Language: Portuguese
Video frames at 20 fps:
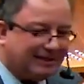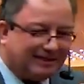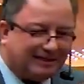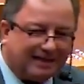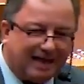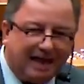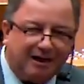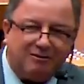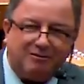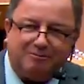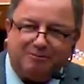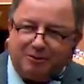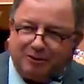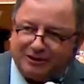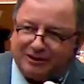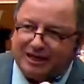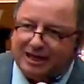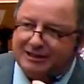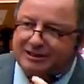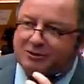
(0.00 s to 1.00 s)
tem o
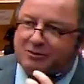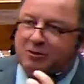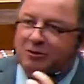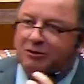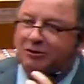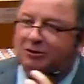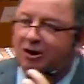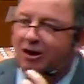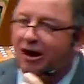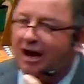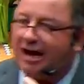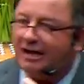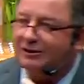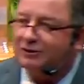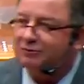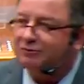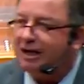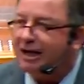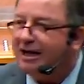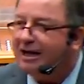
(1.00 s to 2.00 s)
poder de controlar a
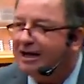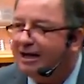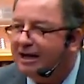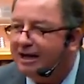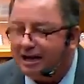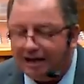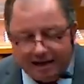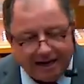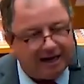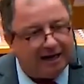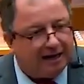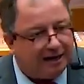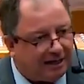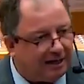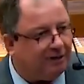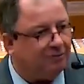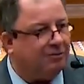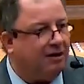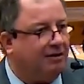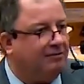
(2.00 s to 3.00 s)
sua
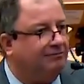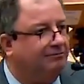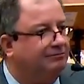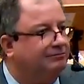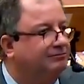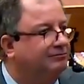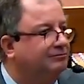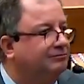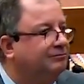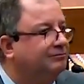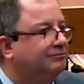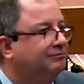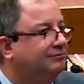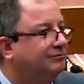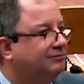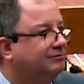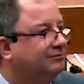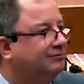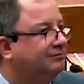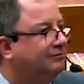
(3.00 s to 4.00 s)
língua.
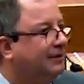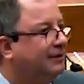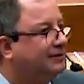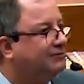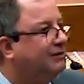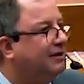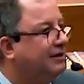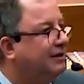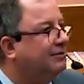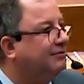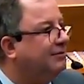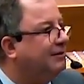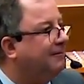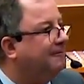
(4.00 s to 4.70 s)
A sua língua.